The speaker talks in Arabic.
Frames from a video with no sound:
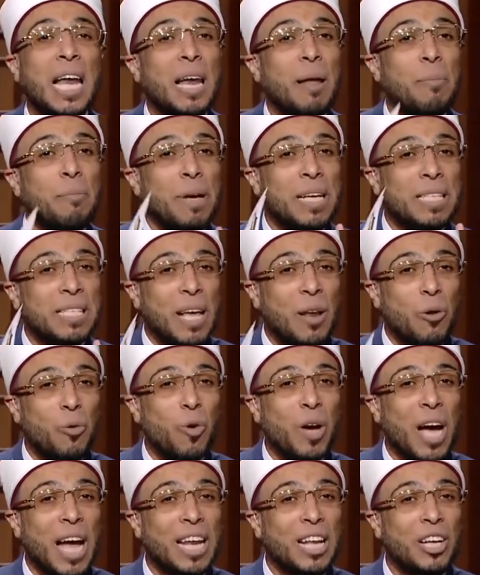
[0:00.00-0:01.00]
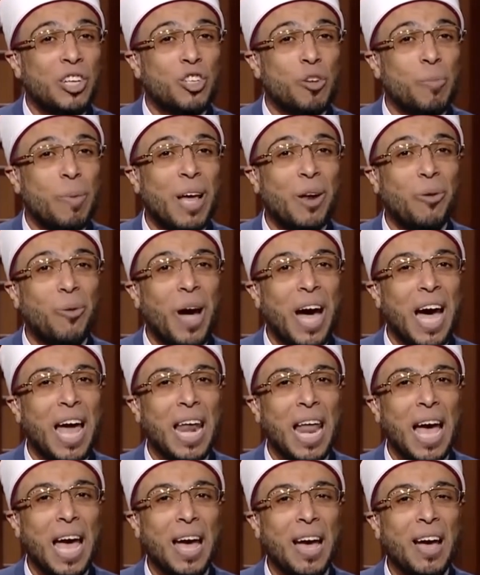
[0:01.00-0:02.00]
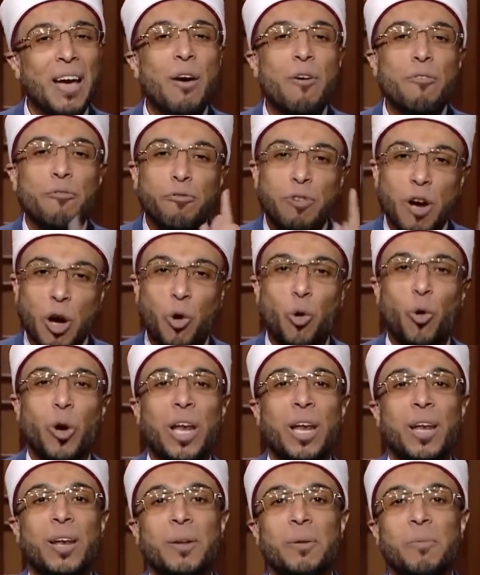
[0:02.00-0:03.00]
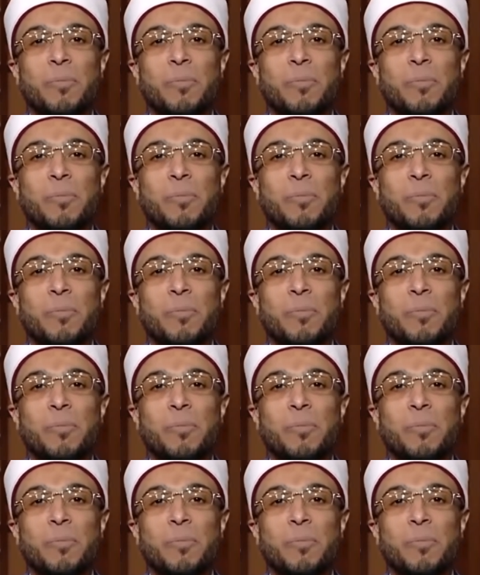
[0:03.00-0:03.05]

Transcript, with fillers: لما يسألوك عن الجبال وحالها فقل